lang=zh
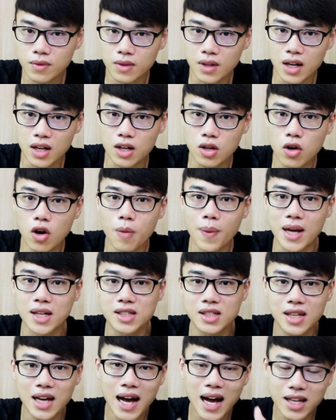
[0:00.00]
当你扣扳
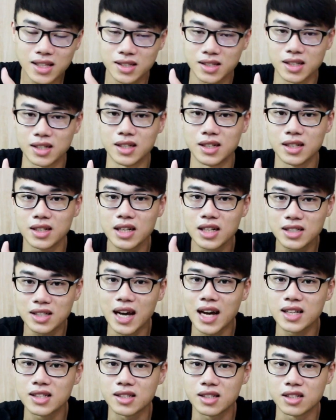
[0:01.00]
机按着，一直
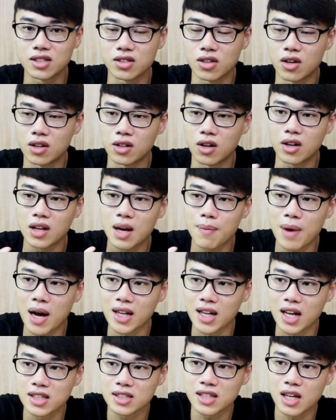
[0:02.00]
按着的时候，然后它
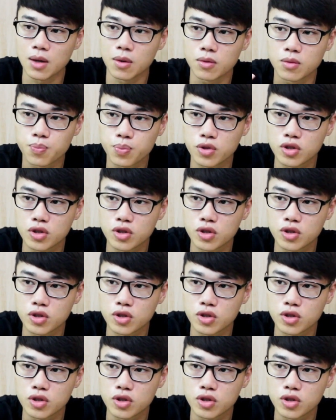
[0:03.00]
马达是这样，